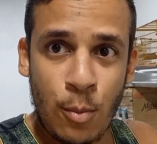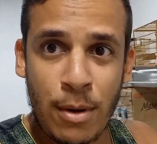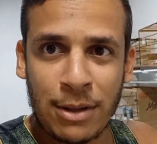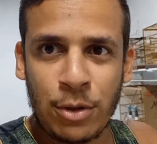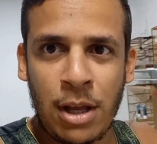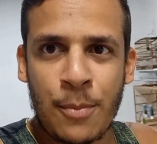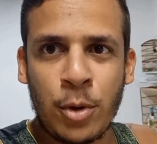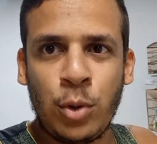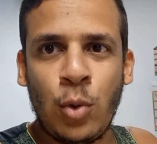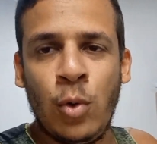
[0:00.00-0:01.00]
O meu azul não
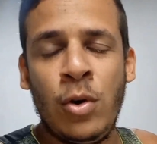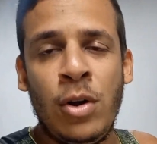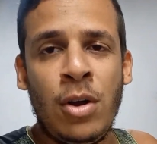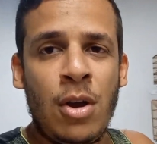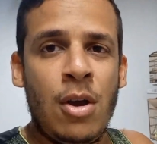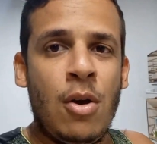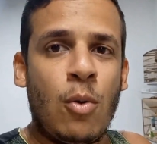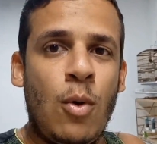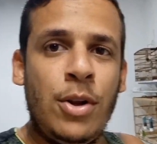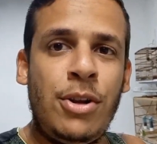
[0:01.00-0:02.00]
reprodutor.
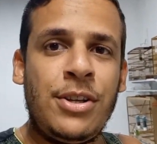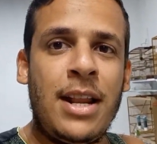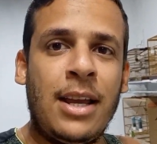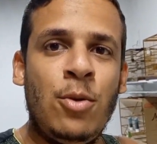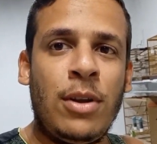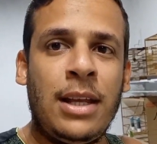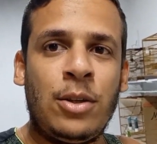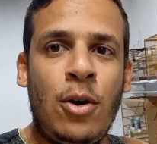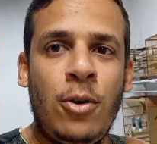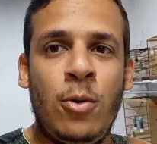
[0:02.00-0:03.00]
Quando eu deixei ele aqui no
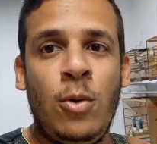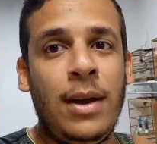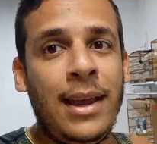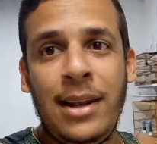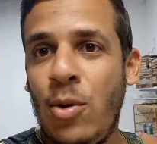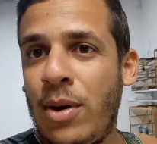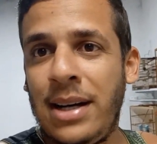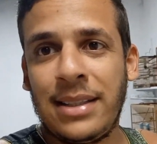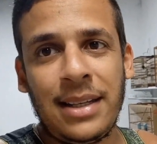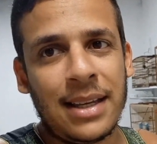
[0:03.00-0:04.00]
criatório, ele não
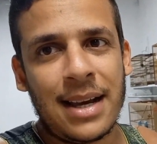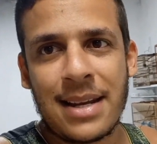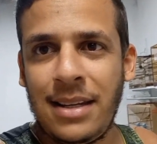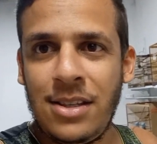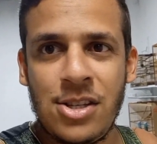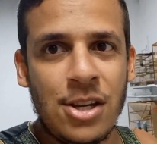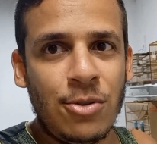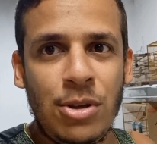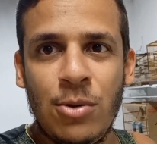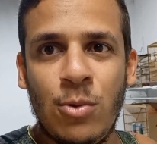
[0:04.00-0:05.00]
canta de cara de
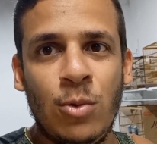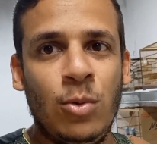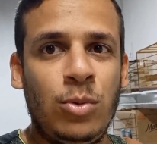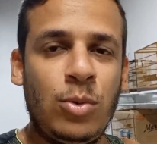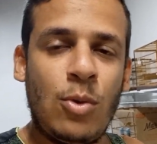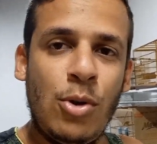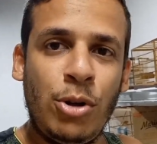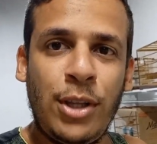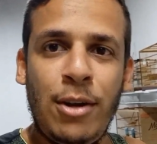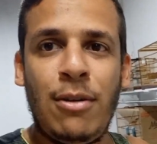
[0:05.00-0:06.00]
jeito nenhum. Quando
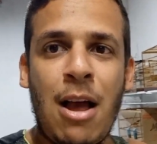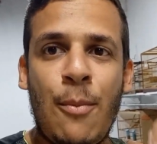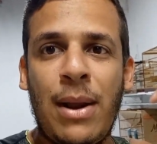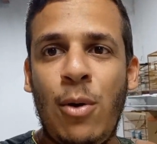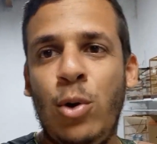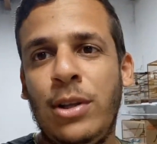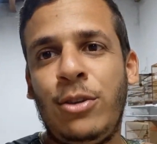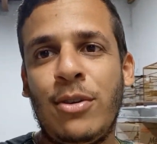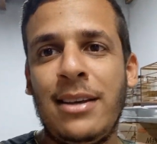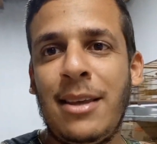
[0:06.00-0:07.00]
eu tiro, levo para outro,
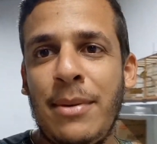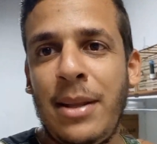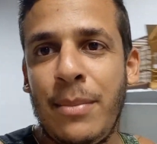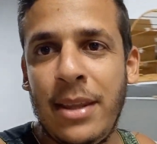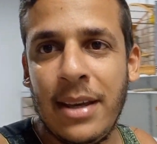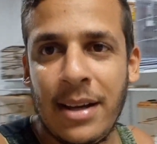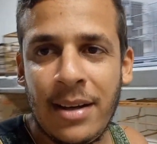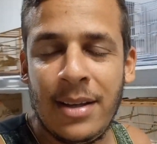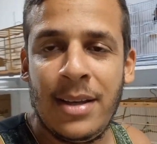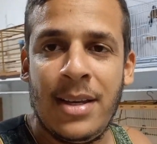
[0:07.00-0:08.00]
ele só quer saber de briga.
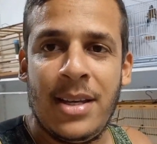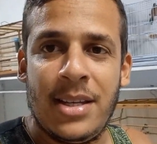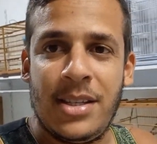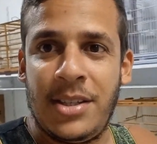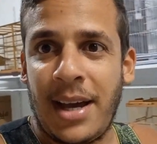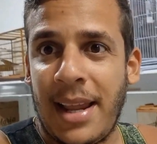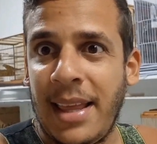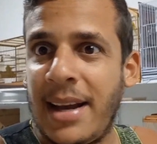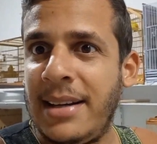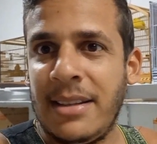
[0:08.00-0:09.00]
Já
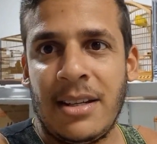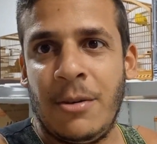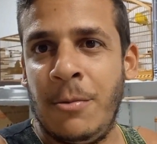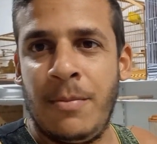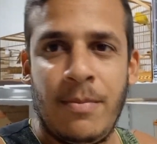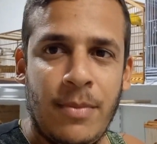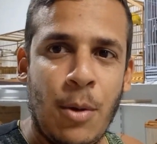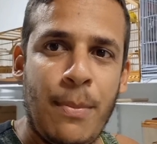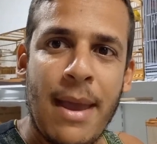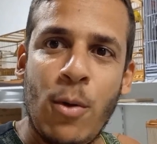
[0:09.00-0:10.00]
lá em casa, não.
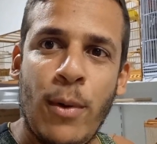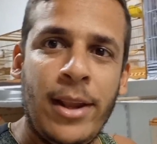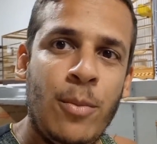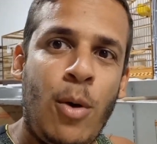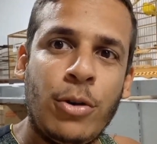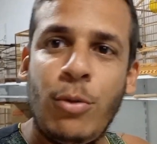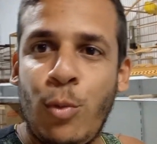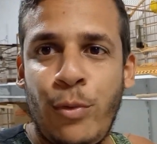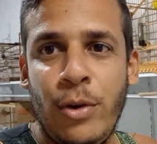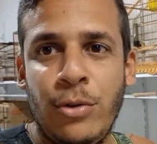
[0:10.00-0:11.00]
Eu pego ele,
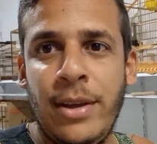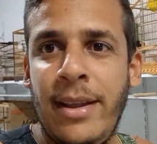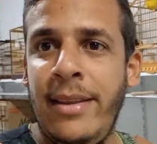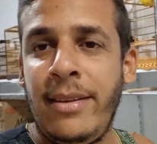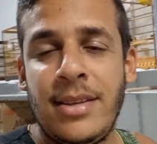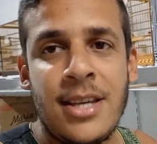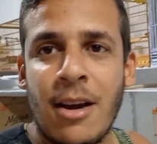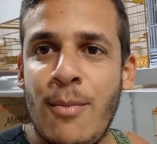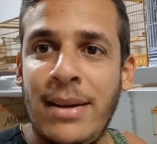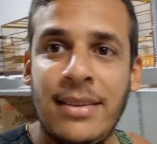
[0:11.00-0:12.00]
mostro o filho dele,
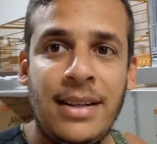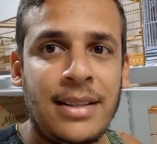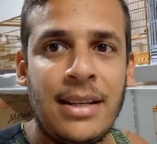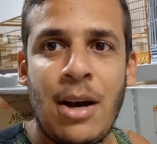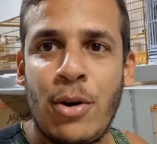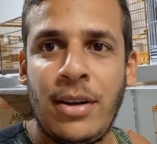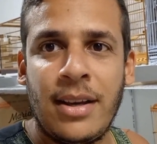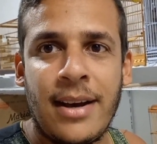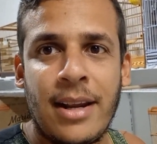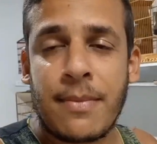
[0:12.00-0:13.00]
já começa a cantar na hora
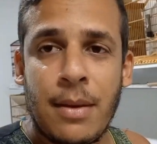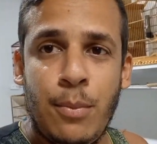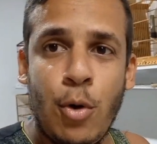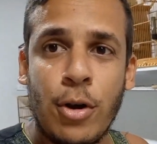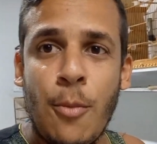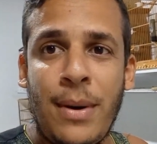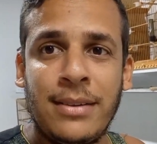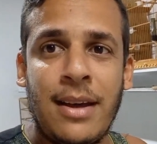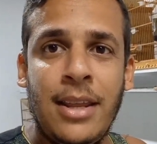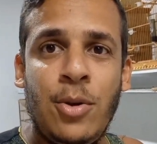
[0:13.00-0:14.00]
de cara. Porque o
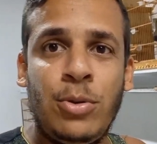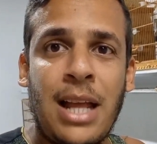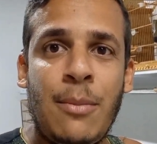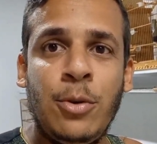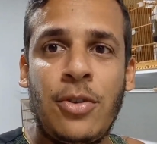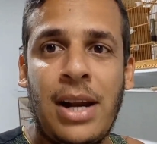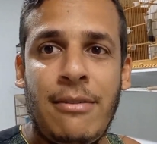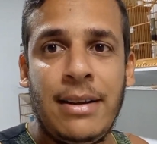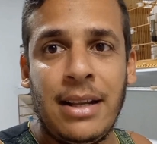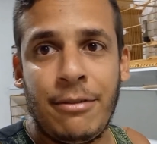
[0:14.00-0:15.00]
passarinho não está muito
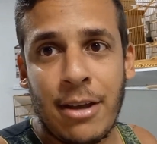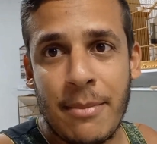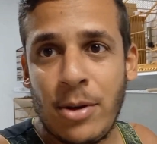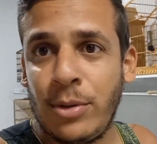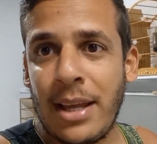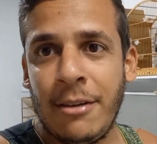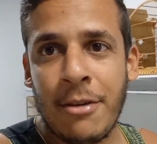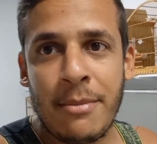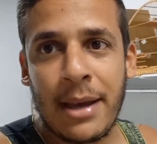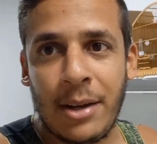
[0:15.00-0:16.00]
travado na fêmea, não está
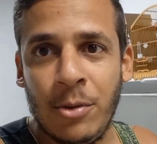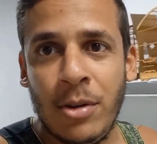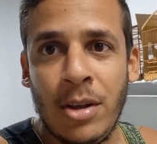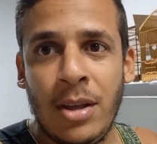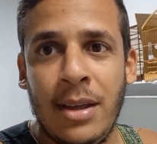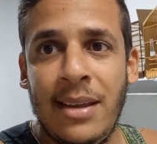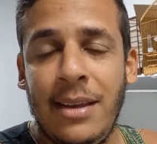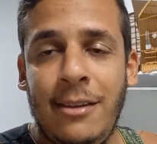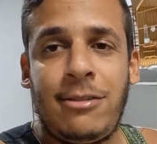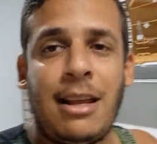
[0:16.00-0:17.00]
enfemiado.
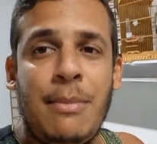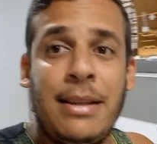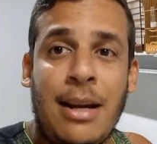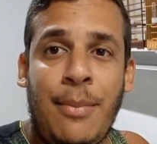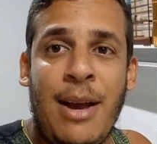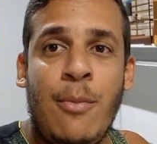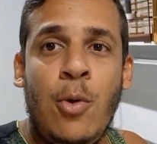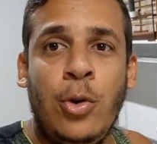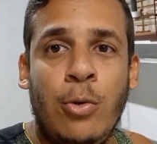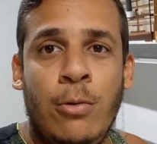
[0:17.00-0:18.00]
Isso também atrapalha
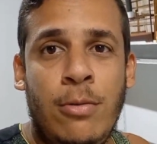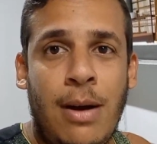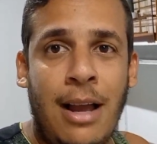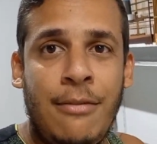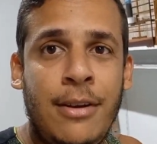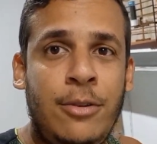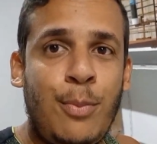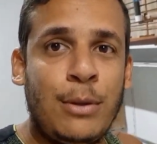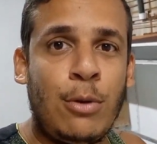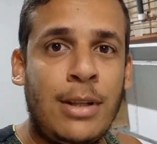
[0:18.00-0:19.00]
muito. Às
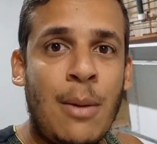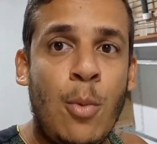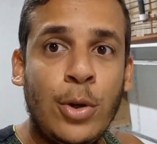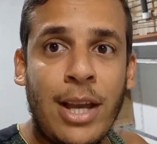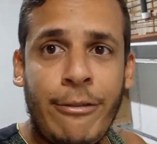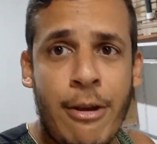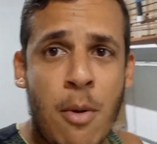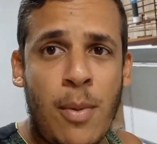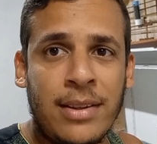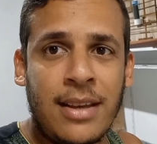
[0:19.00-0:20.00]
vezes o pessoal dá muita
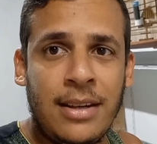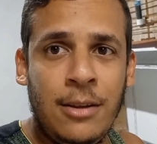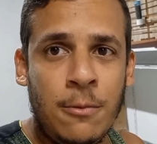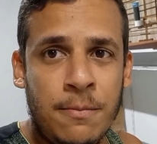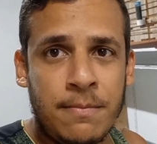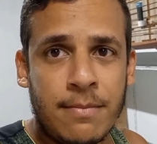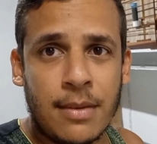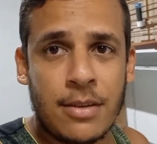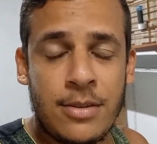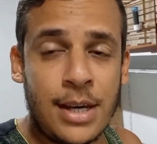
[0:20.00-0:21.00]
fêmea ao passarinho,
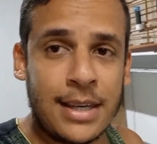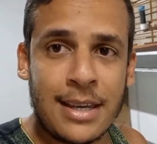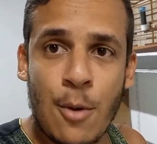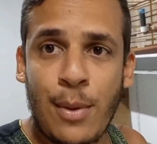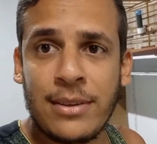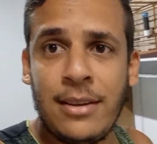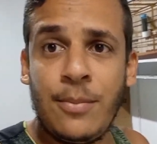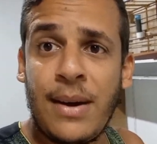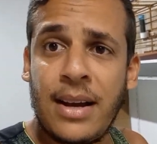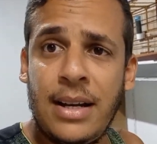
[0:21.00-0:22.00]
já que quer um
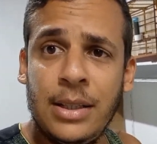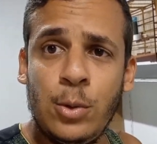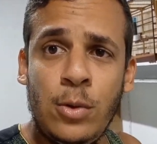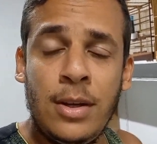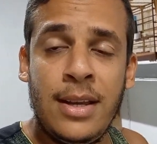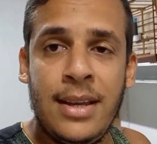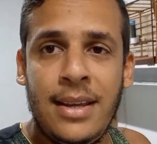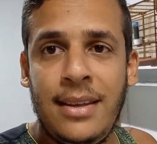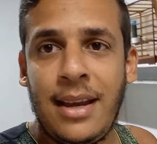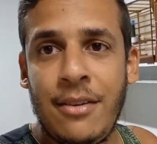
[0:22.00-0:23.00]
passarinho para canto,
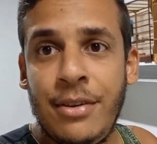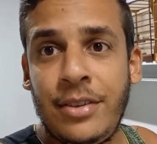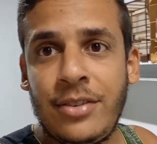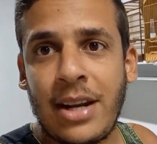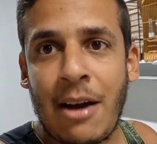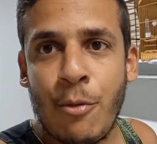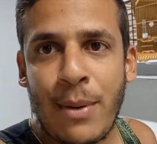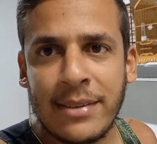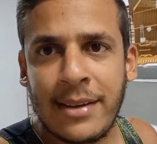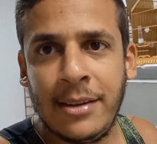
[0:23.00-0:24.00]
e às vezes trava o
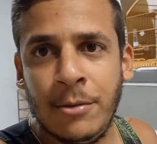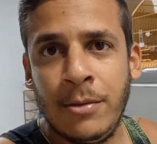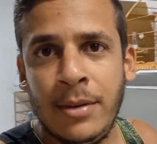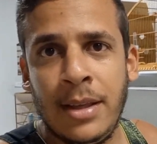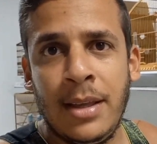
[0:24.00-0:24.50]
passarinho.